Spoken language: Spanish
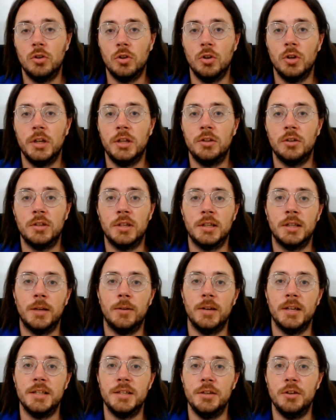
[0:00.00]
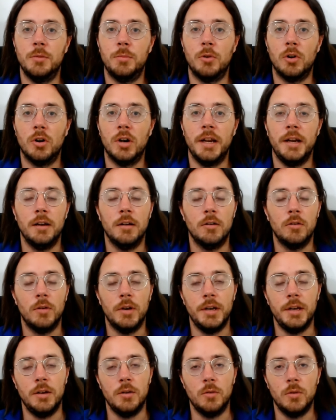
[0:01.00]
Todo esto está establecido por ley,
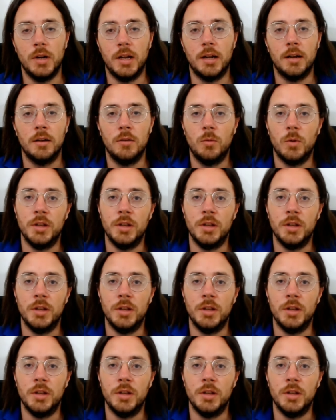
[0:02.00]
no hay ninguna